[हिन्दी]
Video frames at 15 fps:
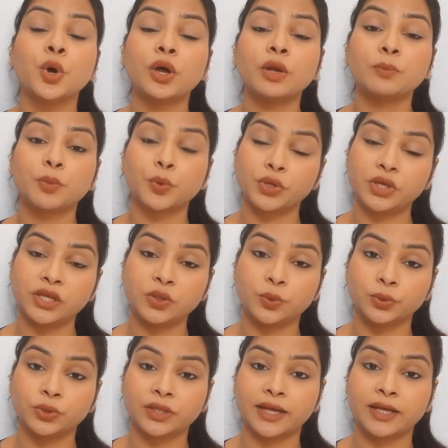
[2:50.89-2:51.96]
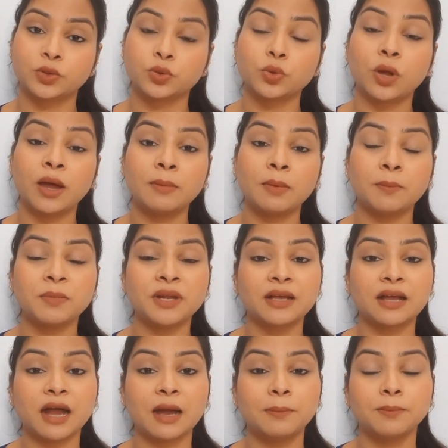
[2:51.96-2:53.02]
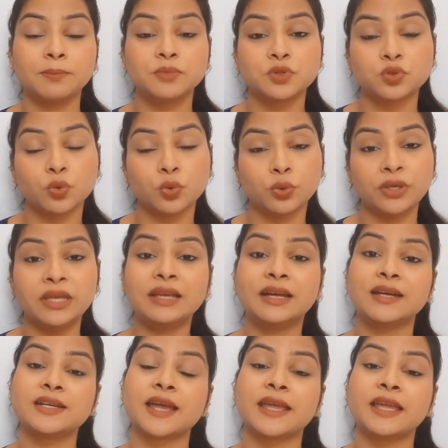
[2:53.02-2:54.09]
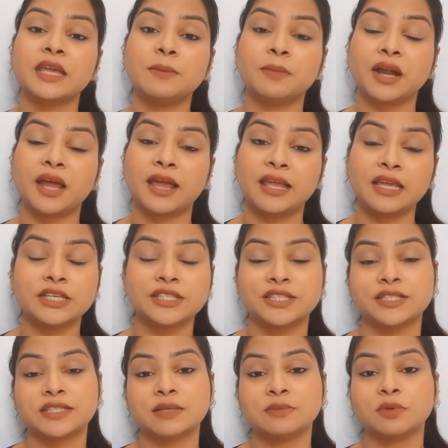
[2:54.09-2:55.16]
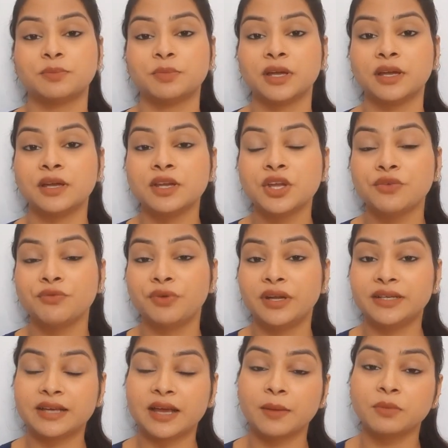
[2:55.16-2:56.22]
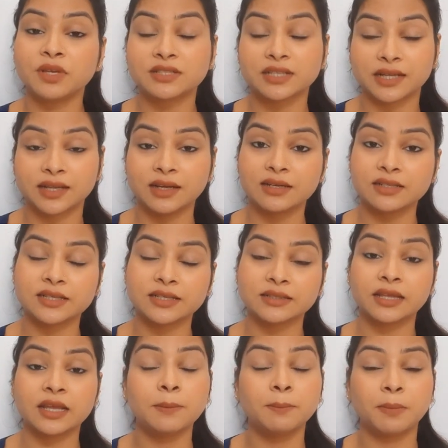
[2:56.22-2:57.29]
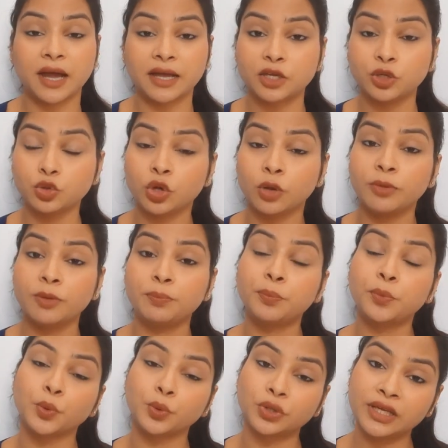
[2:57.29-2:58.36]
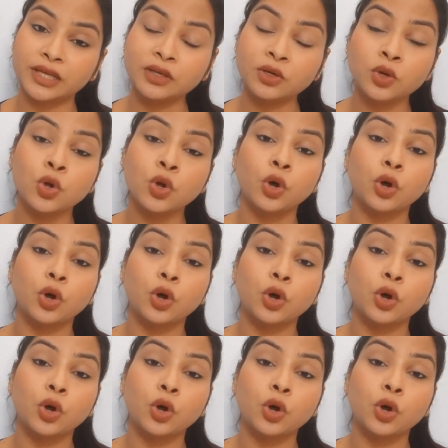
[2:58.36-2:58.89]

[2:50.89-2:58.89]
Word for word: और प्रोटीन होता है तो हम अपने काब्स को ही घटाएंगे बढ़ाएंगे जिससे हम अपना वेट कम या ज़्यादा कर सकते हैं बाकी तो हमें प्रोटीन